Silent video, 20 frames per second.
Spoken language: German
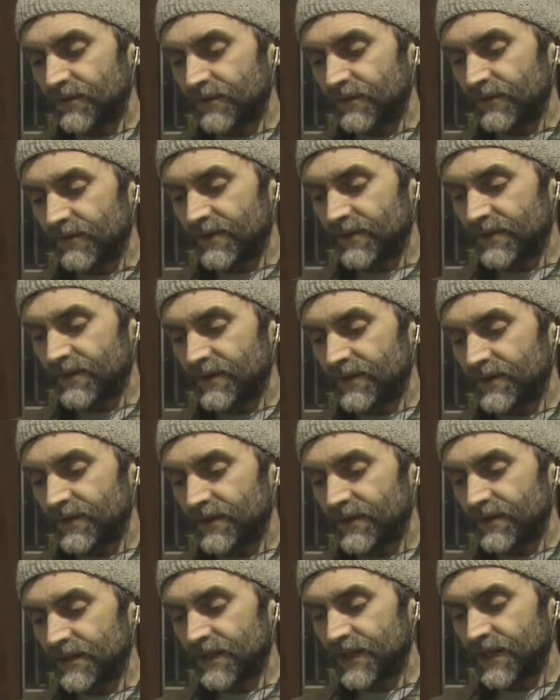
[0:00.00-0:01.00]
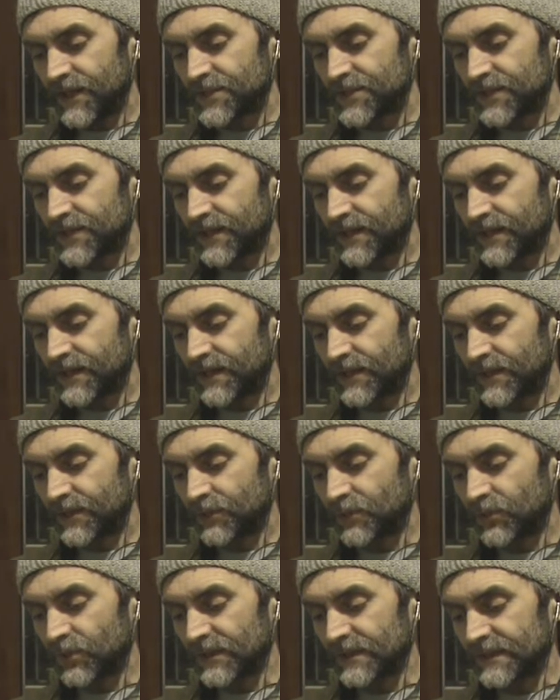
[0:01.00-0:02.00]
wenn die Geschenke nach
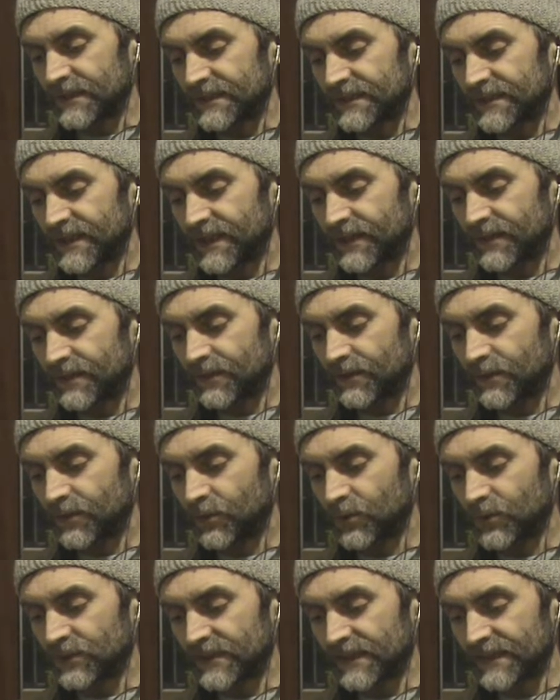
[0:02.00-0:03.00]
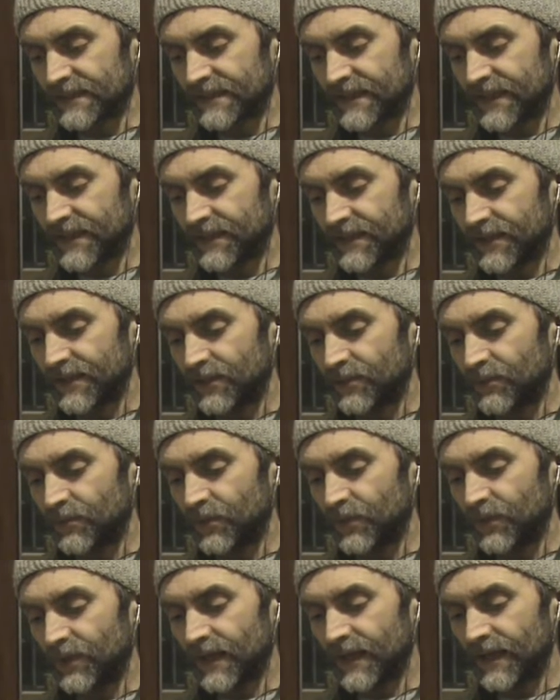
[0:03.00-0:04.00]
kurzer Zeit, kurzer Zeit im
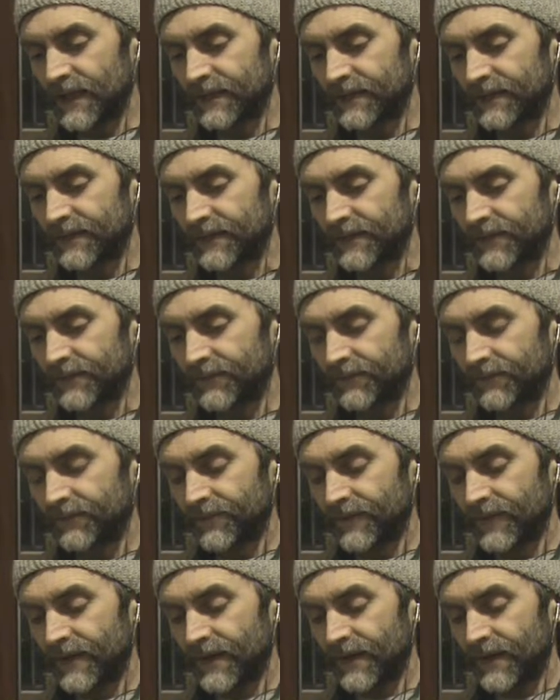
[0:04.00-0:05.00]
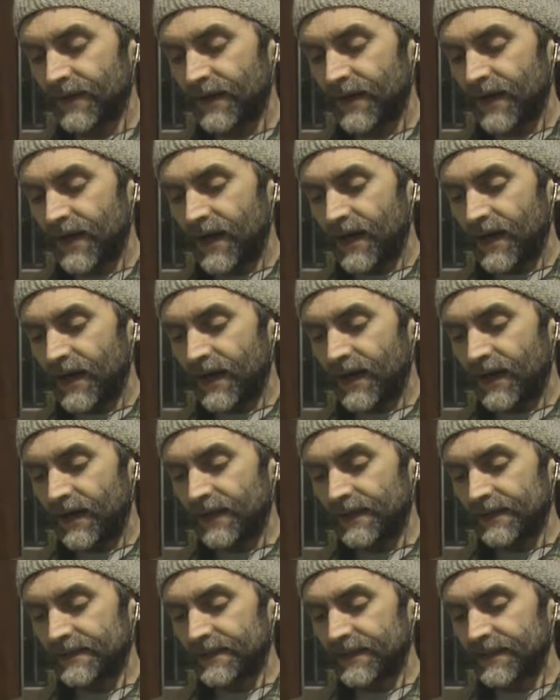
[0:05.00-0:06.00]
Müll landen.
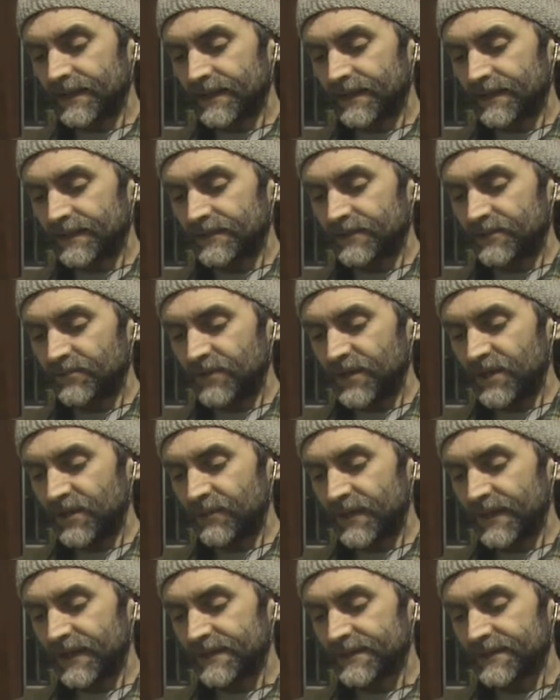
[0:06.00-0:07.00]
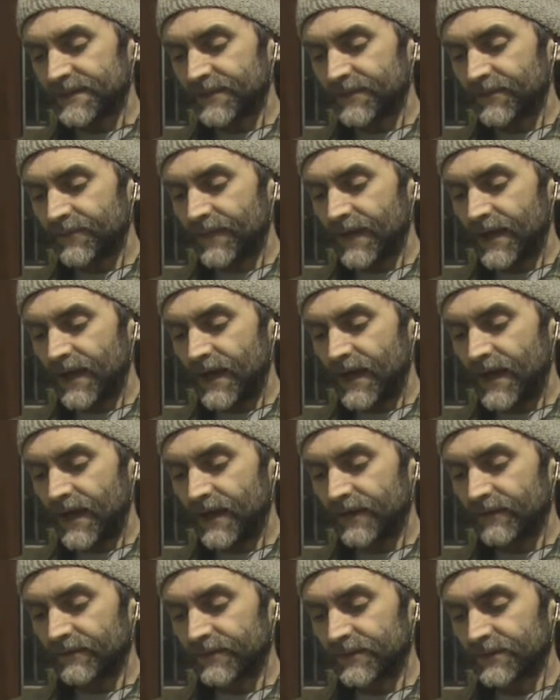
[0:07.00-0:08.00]
Alexander ist Minimalist.
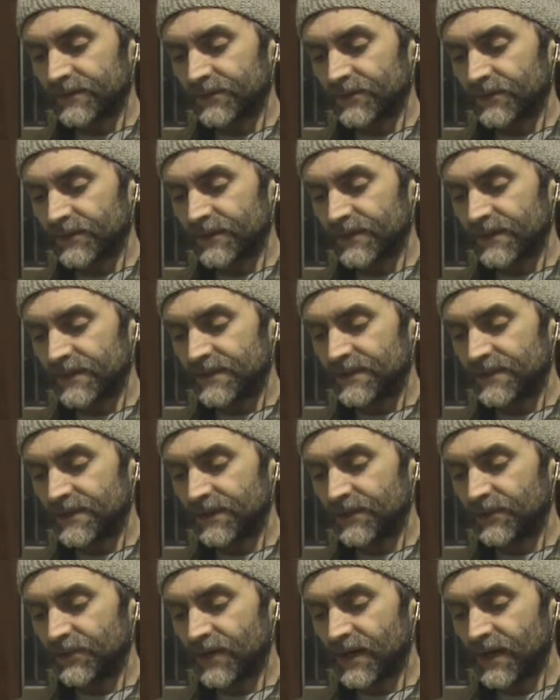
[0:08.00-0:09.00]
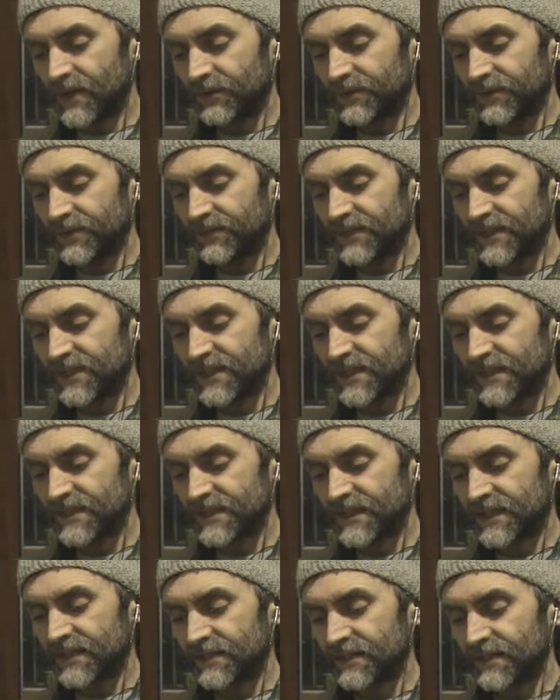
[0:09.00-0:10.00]
Er versucht, sich nur auf die
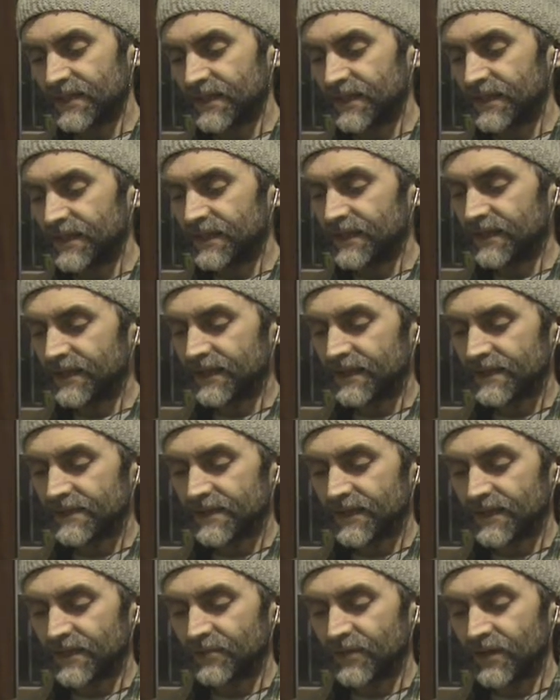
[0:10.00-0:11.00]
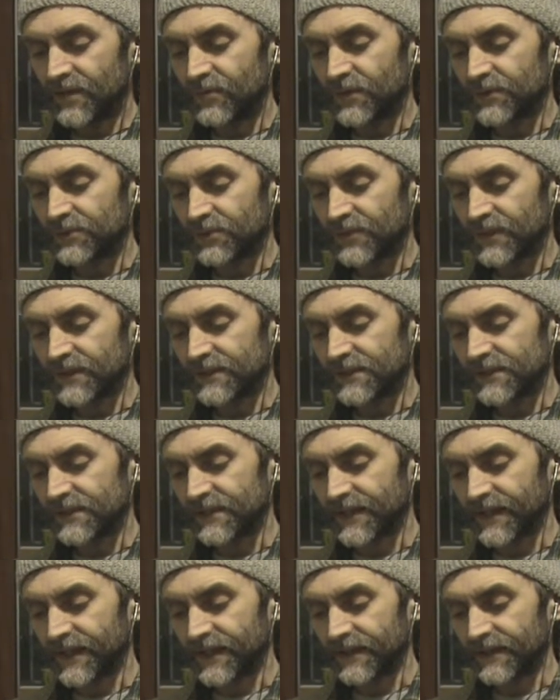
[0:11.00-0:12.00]
wichtigsten Dinge in seinem Leben zu
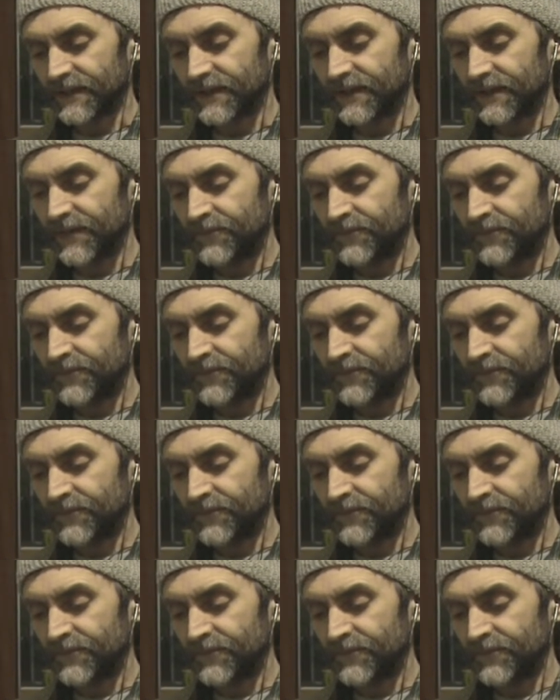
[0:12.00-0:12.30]
konzentrieren.